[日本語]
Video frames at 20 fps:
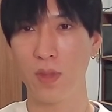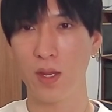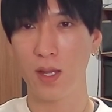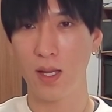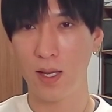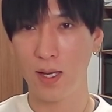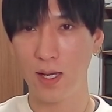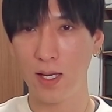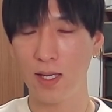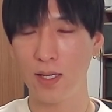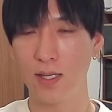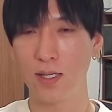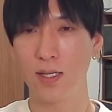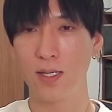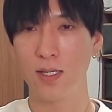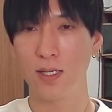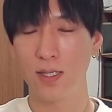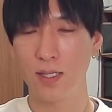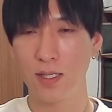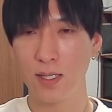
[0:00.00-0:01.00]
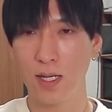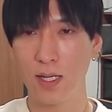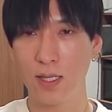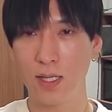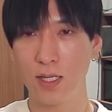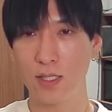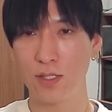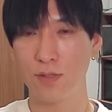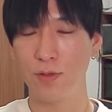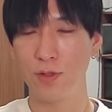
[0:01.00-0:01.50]
はい。
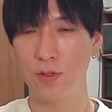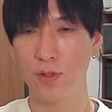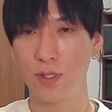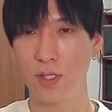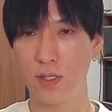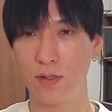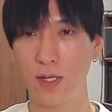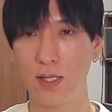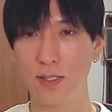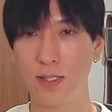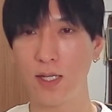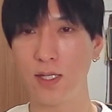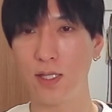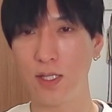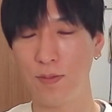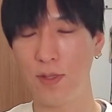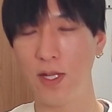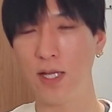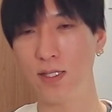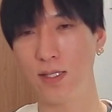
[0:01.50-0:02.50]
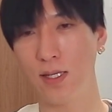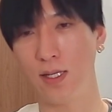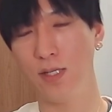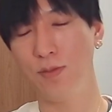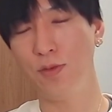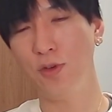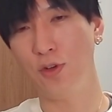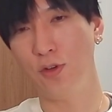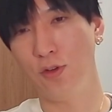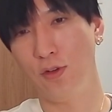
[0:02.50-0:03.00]
必ず見とってくださいって皆さん
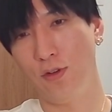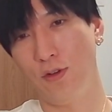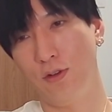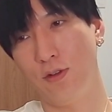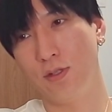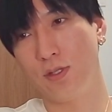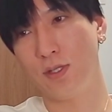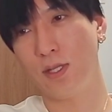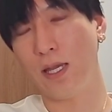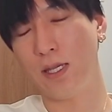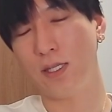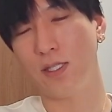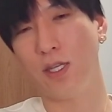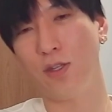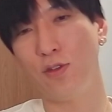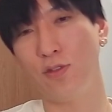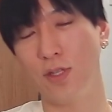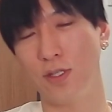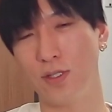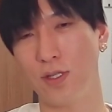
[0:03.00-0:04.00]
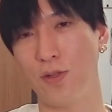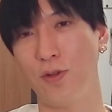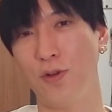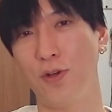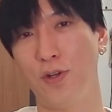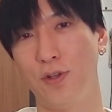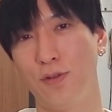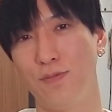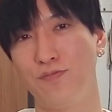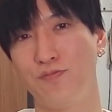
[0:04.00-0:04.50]
にもお伝えしてるんですけ
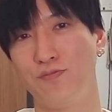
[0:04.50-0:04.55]
ど、